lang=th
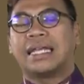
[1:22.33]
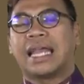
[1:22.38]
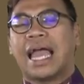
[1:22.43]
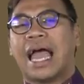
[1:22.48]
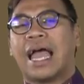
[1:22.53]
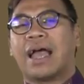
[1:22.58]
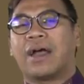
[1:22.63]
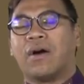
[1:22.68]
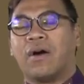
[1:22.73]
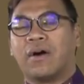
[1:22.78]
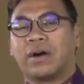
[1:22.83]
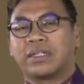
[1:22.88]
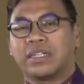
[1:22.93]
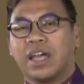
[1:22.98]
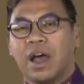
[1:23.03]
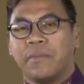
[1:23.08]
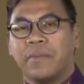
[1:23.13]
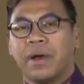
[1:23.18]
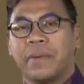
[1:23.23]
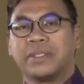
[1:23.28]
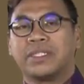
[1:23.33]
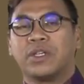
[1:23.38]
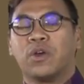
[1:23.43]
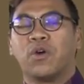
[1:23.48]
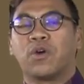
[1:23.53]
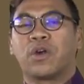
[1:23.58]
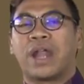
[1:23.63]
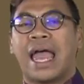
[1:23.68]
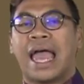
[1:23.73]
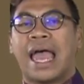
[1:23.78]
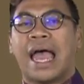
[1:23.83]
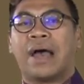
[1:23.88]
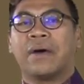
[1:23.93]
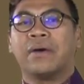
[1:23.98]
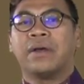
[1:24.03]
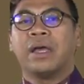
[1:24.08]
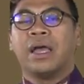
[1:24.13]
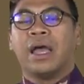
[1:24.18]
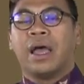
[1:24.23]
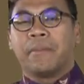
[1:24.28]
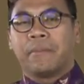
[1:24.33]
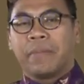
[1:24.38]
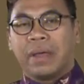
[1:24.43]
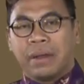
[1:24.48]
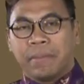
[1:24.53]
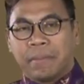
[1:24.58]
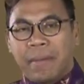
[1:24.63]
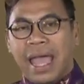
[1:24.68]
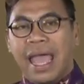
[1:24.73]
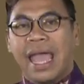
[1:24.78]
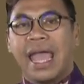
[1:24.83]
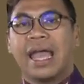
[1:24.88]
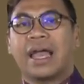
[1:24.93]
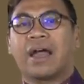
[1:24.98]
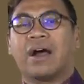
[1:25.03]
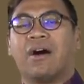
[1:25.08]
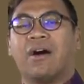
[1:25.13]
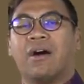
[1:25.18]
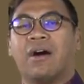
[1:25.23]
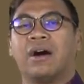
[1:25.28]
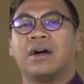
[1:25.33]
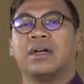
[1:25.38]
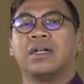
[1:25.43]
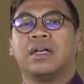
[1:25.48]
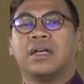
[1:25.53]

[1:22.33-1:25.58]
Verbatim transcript: ยาของเจ้าเมืองพิษุโลกแล้ว เป็นแม่ของ